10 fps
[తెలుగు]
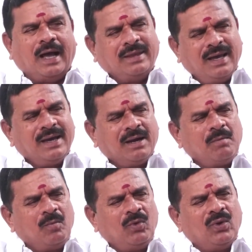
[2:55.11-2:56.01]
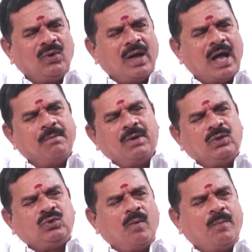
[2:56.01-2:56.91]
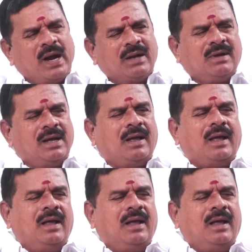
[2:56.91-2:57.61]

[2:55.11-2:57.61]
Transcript: అదే క్రమంలో అమలుతో పాటుగా